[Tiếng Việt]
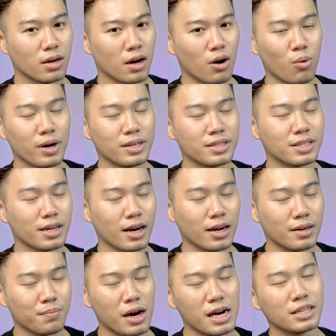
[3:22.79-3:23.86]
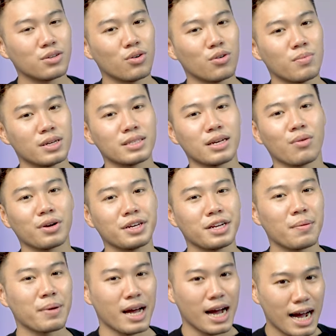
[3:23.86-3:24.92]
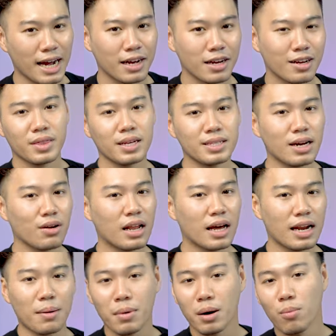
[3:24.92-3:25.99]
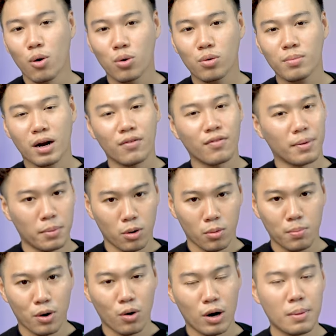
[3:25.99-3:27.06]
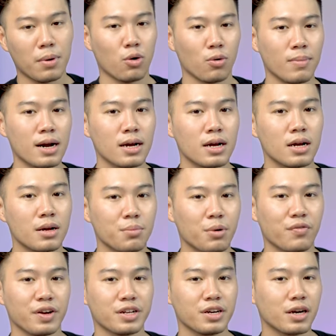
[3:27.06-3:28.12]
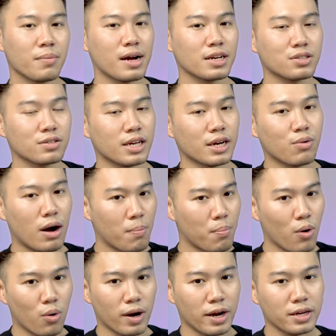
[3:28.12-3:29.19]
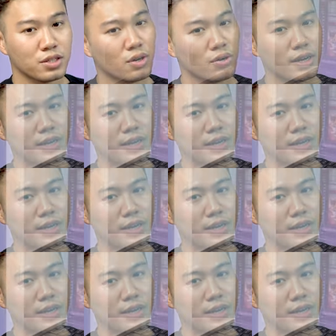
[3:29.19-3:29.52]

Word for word: cấu hình chỉ cần base thôi 16GB 512 tại sao lại là M4 mà không phải M4 Pro hay M4 Max bởi vì những cái bài so sánh của Apple này cho